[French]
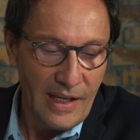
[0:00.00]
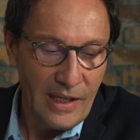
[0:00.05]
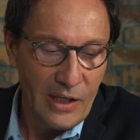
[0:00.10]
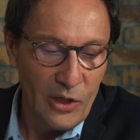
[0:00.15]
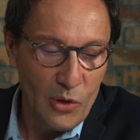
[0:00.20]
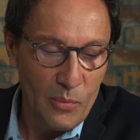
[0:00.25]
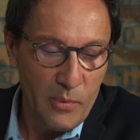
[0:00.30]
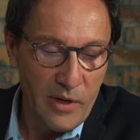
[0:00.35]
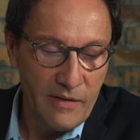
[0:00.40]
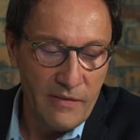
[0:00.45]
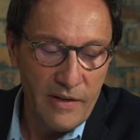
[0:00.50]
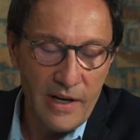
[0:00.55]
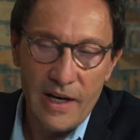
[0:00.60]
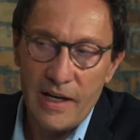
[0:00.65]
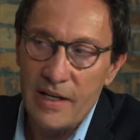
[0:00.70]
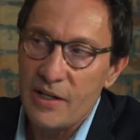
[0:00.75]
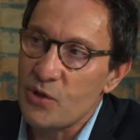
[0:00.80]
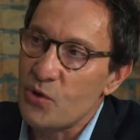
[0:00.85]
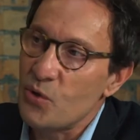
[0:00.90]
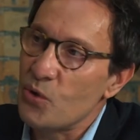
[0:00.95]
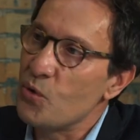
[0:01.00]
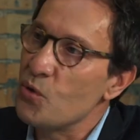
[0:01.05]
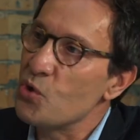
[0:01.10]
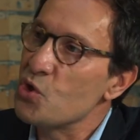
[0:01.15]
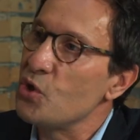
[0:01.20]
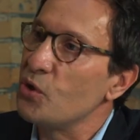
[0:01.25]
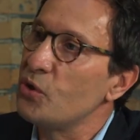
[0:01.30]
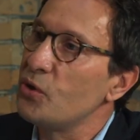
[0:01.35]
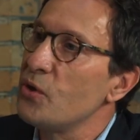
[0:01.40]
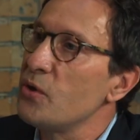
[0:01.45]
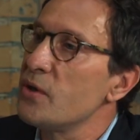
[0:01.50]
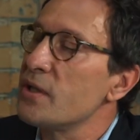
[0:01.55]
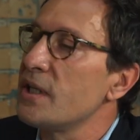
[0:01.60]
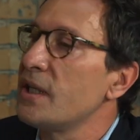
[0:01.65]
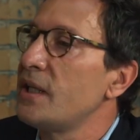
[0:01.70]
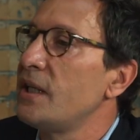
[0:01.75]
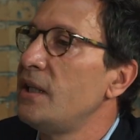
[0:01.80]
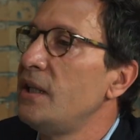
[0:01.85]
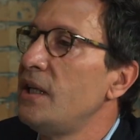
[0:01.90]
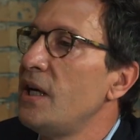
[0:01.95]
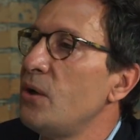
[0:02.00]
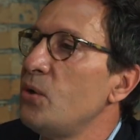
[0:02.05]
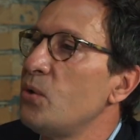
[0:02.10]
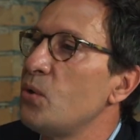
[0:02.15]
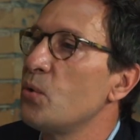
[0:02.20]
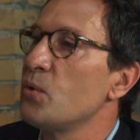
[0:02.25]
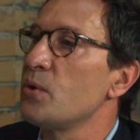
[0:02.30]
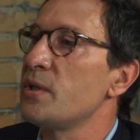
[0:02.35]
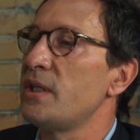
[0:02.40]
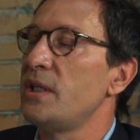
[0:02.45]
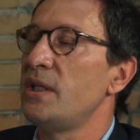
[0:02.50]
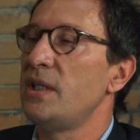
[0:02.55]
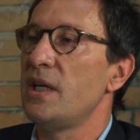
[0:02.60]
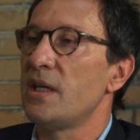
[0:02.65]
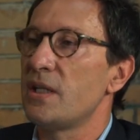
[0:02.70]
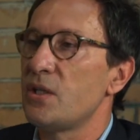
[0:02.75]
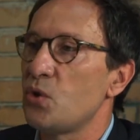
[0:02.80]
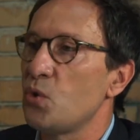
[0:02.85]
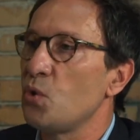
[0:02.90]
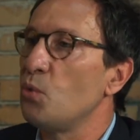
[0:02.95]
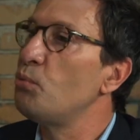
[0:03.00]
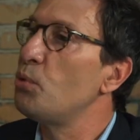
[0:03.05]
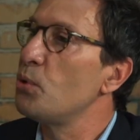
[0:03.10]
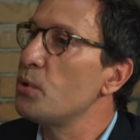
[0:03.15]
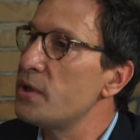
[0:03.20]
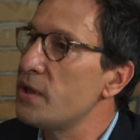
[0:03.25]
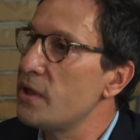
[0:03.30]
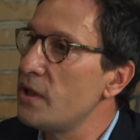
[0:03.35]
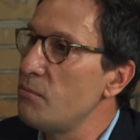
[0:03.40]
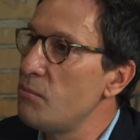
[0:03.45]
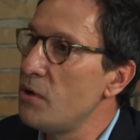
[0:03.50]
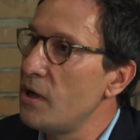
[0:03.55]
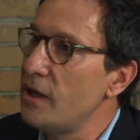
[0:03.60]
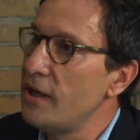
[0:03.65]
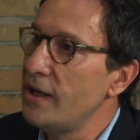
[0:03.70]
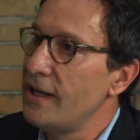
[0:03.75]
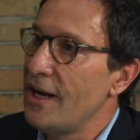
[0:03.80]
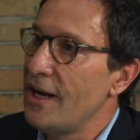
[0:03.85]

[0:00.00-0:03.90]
Guillaume Alvarez, ce que j'entends, c'est qu'il y a une conciliation possible